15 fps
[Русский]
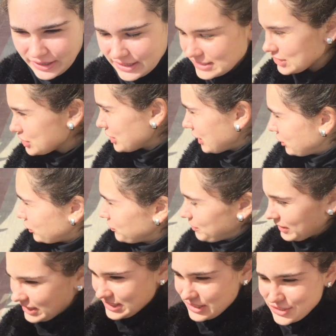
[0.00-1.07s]
Я зашла тут в
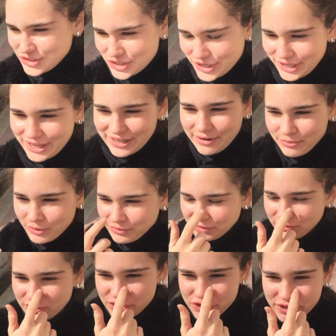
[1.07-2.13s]
магазинчик, и я давно в
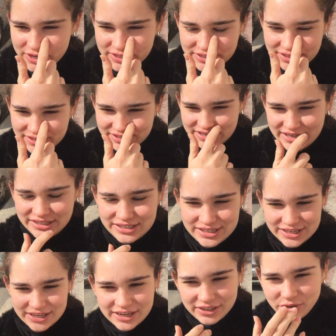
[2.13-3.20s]
него очень хотела
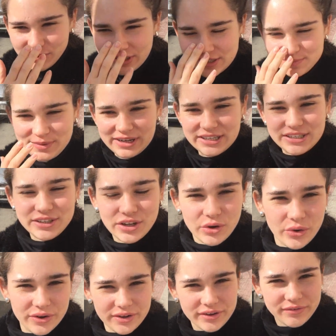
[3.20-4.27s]
зайти. Это у нас магазин
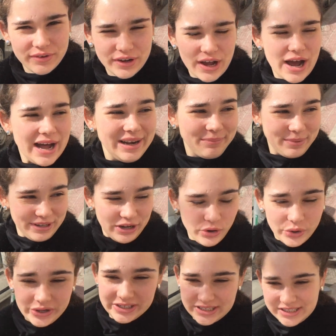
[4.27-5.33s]
такой, в Кальпе
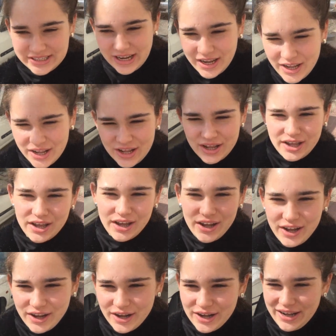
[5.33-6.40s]
находится.
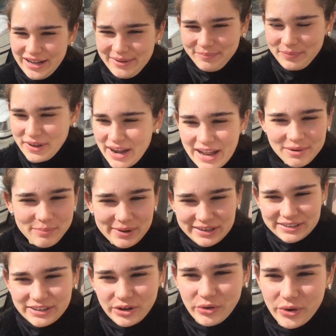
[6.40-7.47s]
Кальпе —
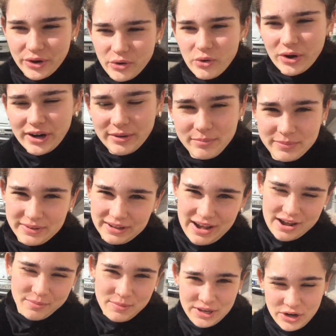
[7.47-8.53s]
это такой город,
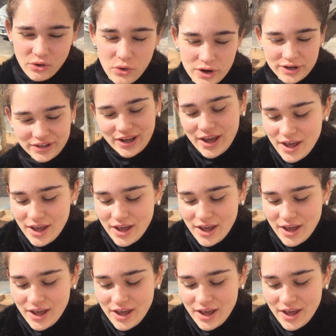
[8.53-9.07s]
как мини-город.